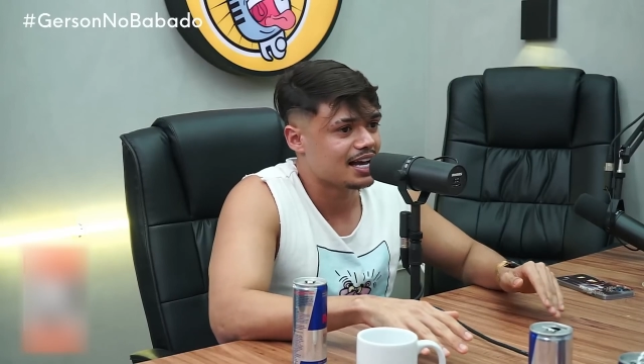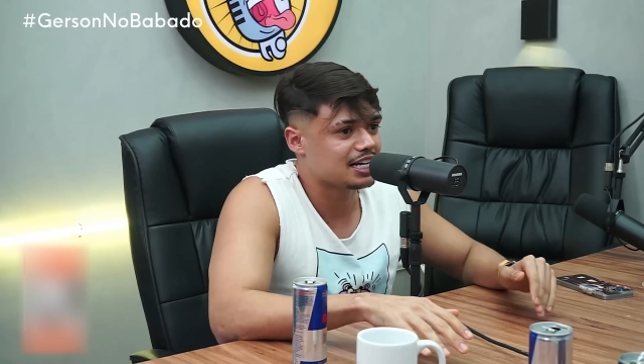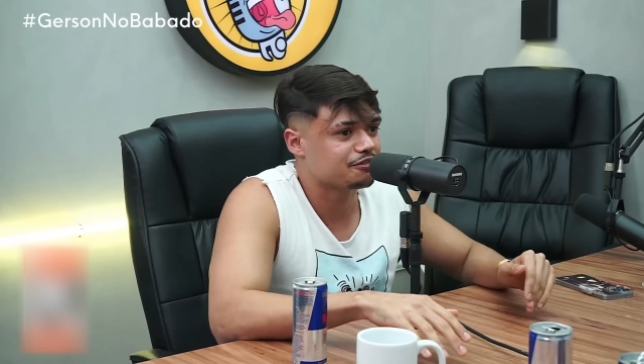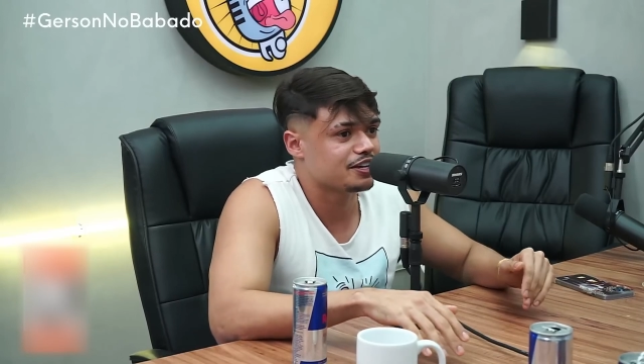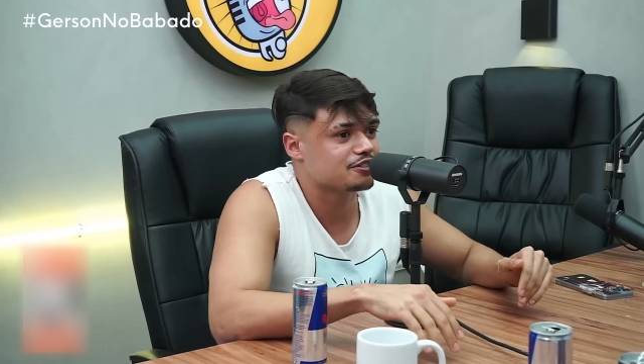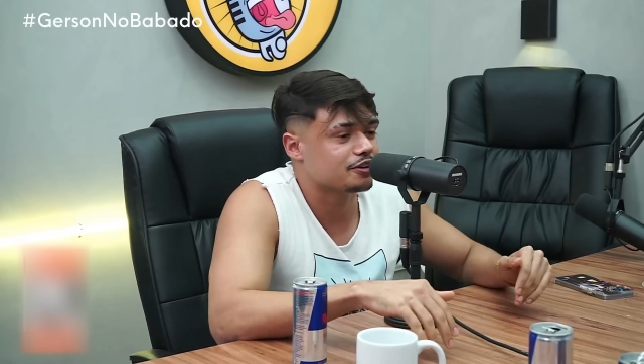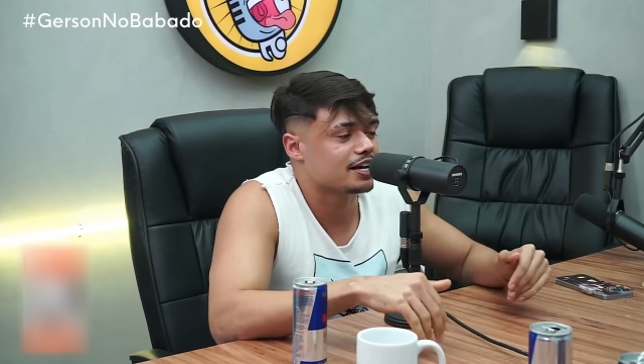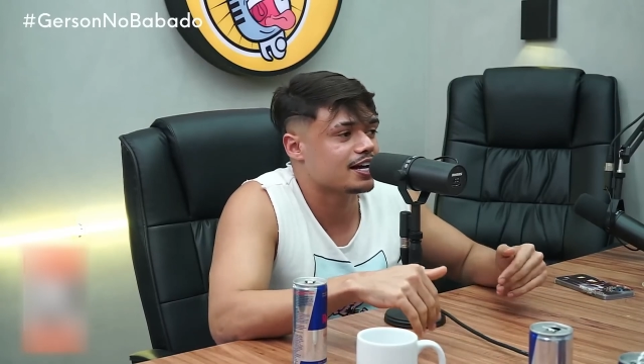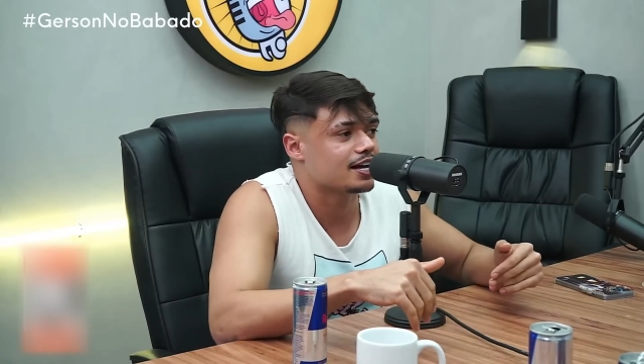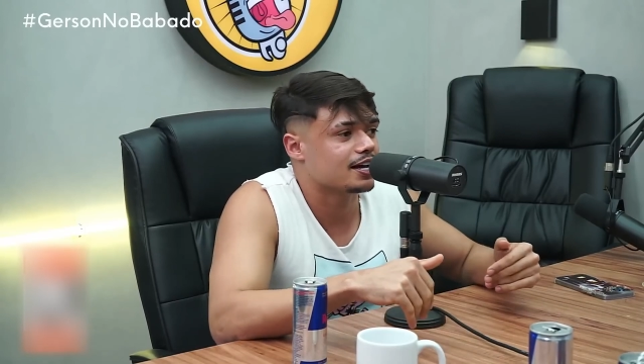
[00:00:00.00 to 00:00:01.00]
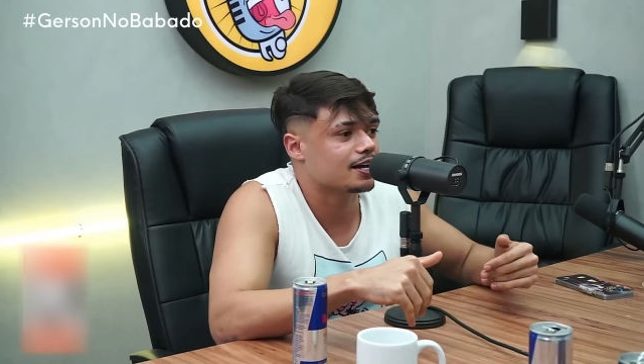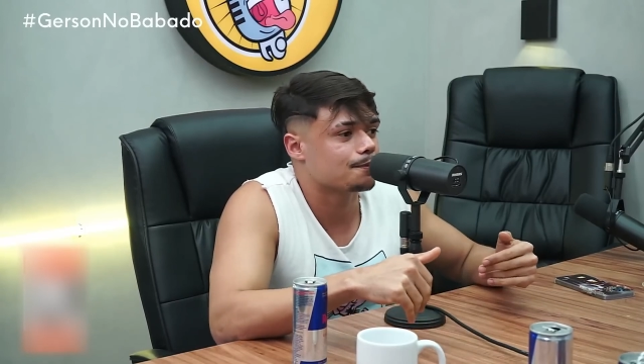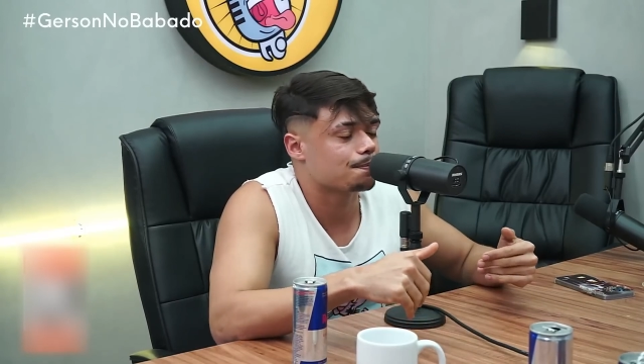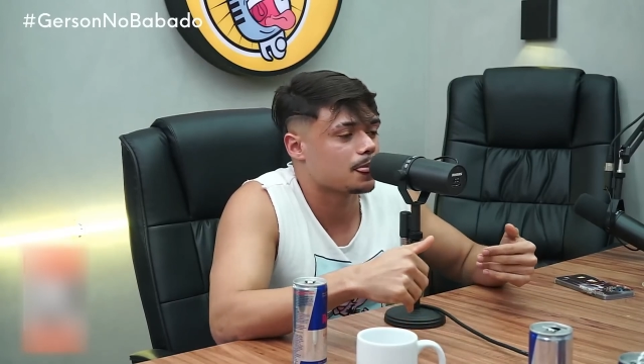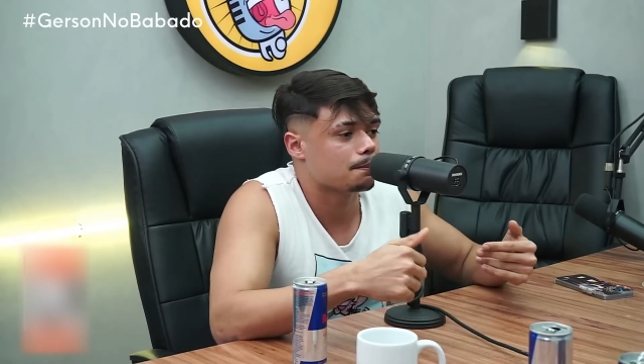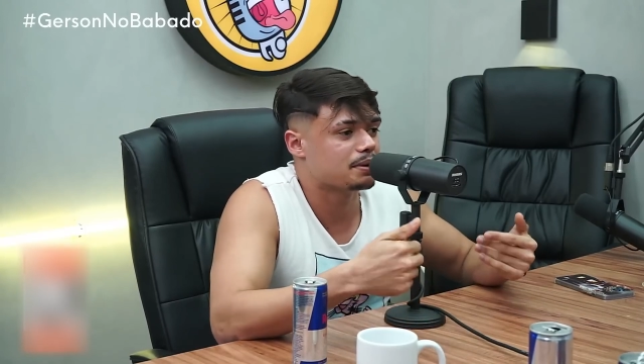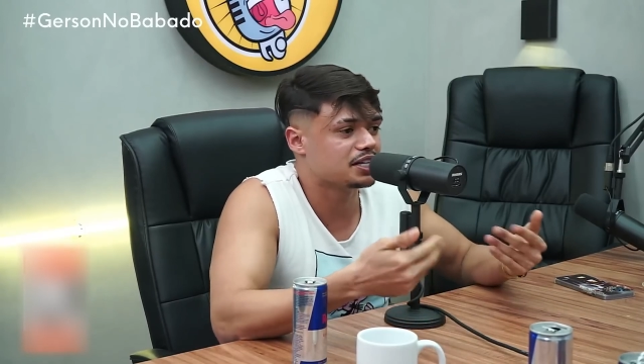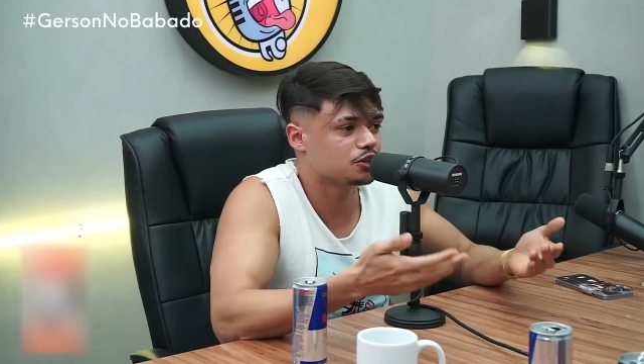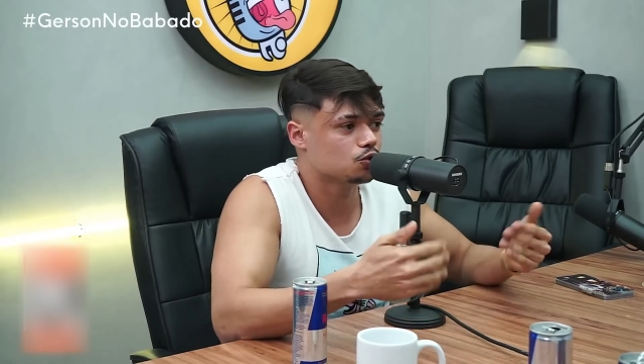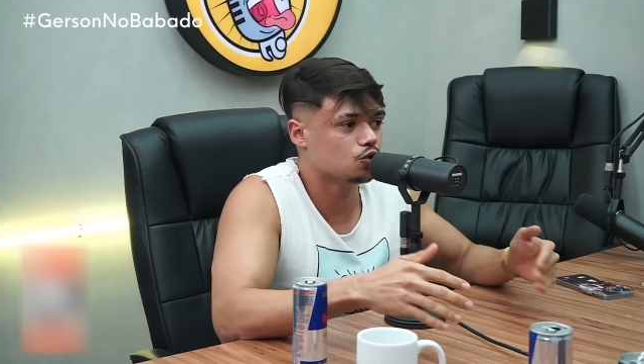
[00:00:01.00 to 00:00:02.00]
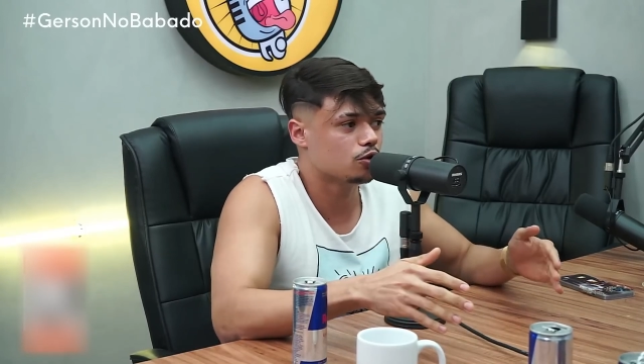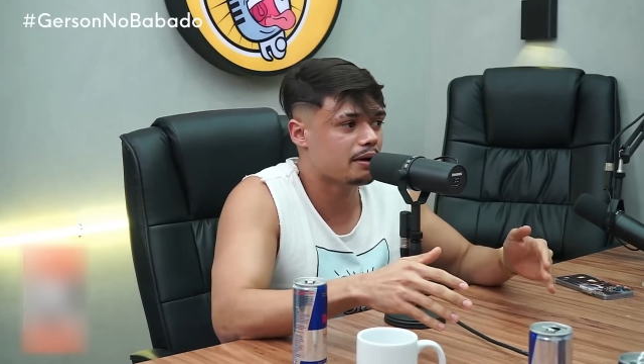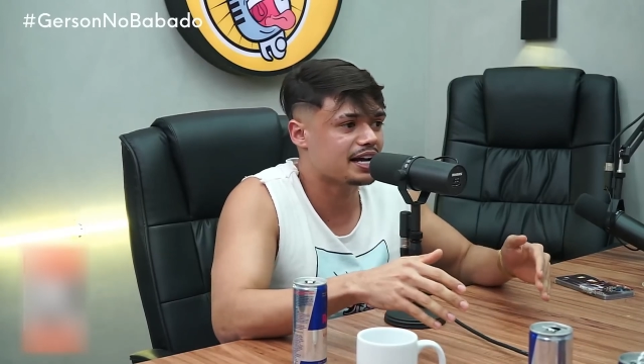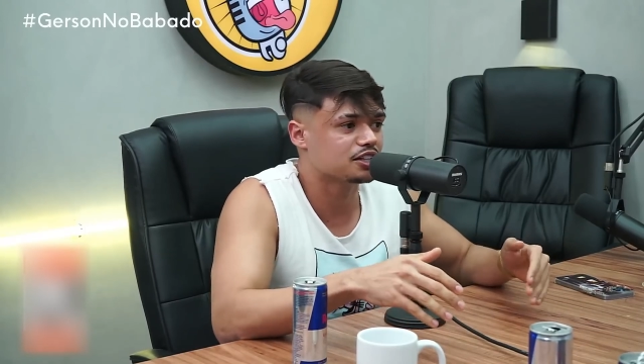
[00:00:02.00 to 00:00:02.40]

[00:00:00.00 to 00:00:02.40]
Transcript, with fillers: A gente fez é, pedindo Uber,